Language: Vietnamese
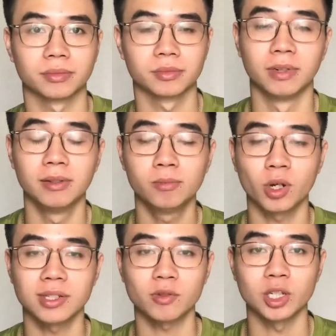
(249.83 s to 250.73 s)
với một
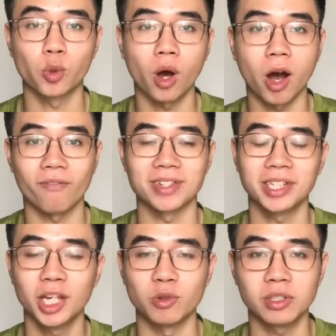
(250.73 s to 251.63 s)
cái giáo trình khoa học và dễ
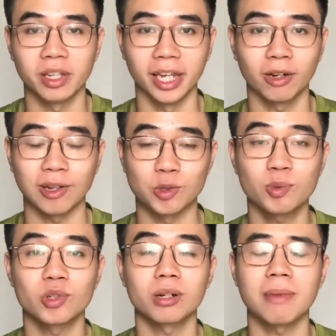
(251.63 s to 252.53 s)
hiểu như thế có thể giúp
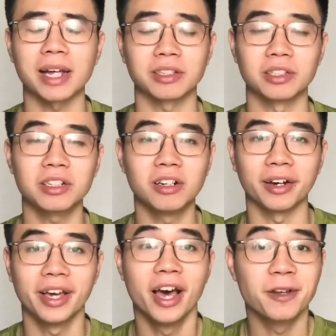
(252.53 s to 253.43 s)
cho các bạn từ những người